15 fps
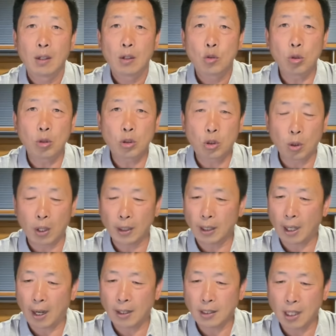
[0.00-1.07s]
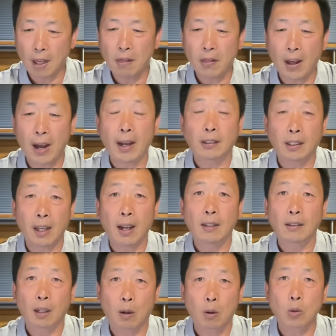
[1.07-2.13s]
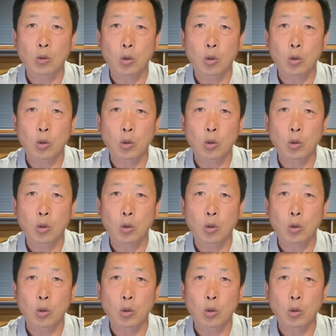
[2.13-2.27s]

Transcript: 据说呢，现在点头